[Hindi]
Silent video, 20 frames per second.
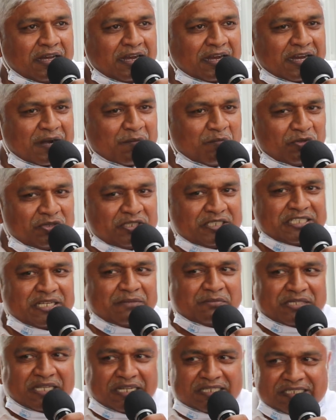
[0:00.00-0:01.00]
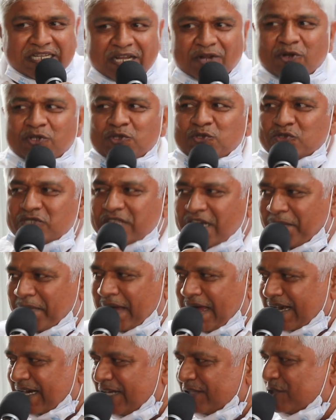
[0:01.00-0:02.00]
अगर बुद्धिज्म से अच्छा कोई दूसरा
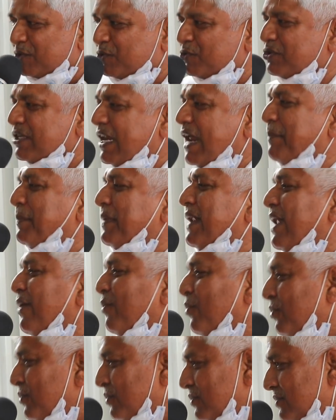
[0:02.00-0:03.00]
मार्ग है तो दूसरा अपना लो